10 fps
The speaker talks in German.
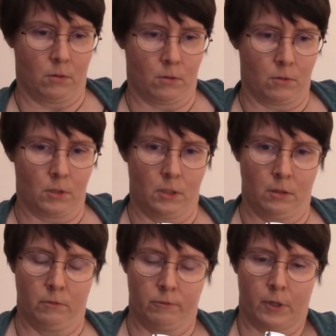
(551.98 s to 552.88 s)
und
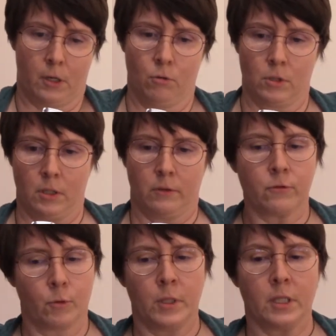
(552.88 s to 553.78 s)
die Frau, die
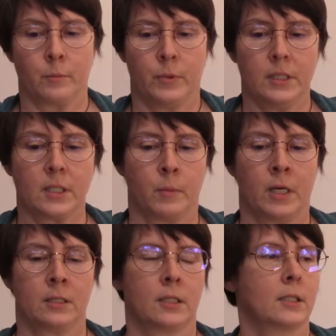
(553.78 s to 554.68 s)
für mich ein Bild
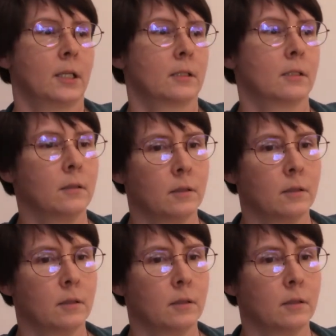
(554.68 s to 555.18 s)
gemalt hat, hat